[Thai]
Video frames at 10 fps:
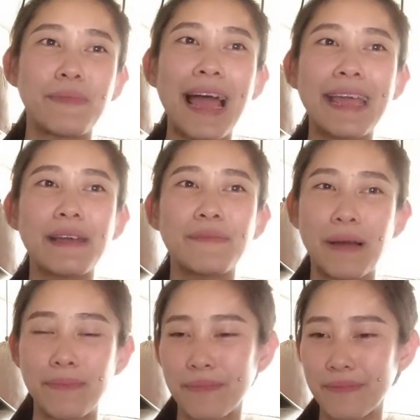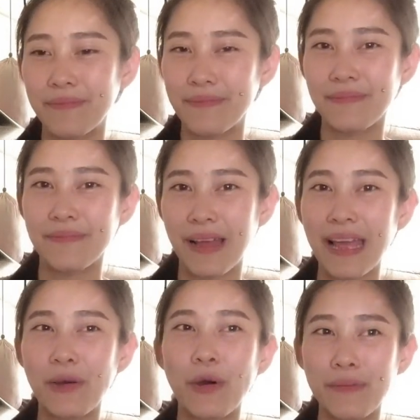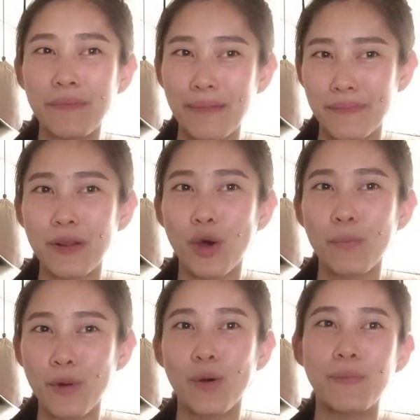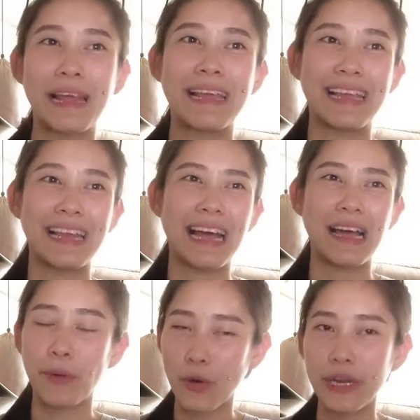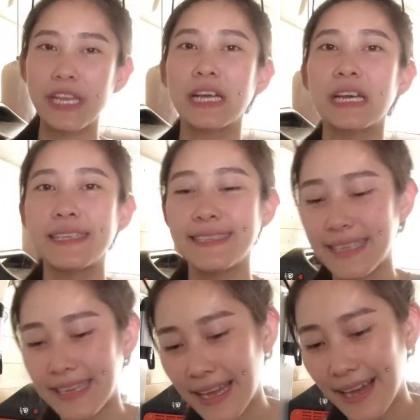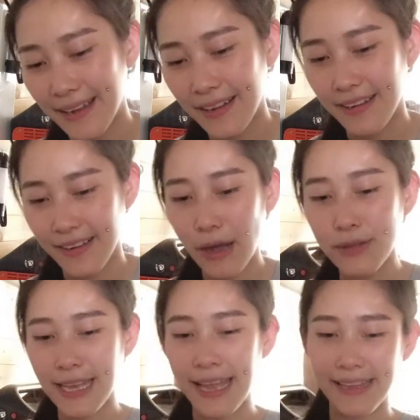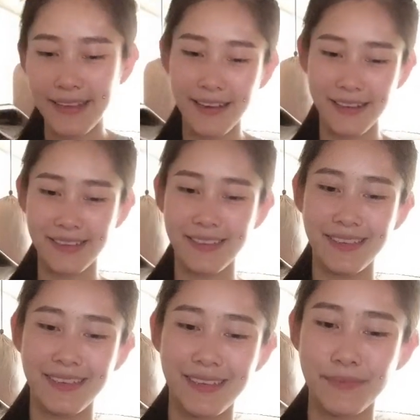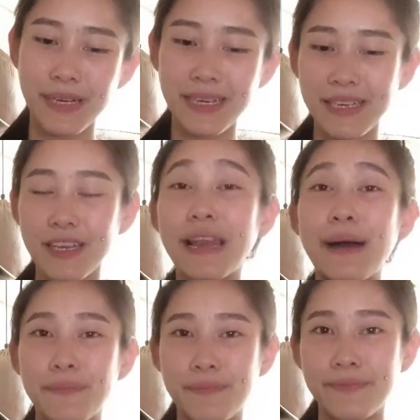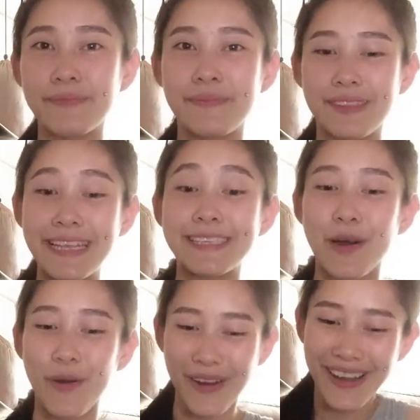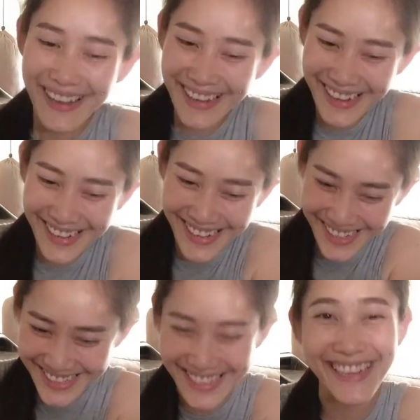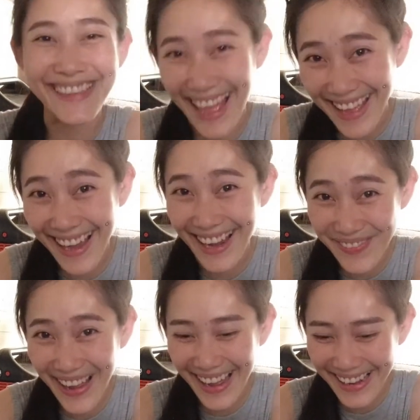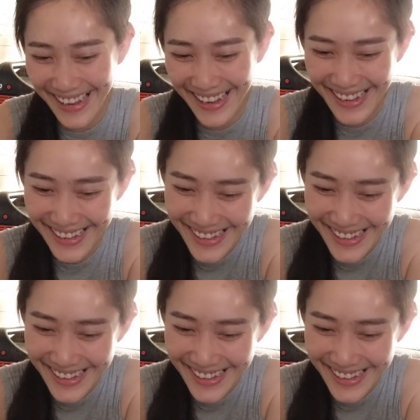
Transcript: ไล่แบบให้คนแบบหลบหลบอะไรอย่างเงี้ยนะคะเพราะคนเยอะจริง ๆ ค่ะ ก็เข้าใจก็ เมื่อคืนก็หลับตีสองเสียงแต่ดังมากนะคะ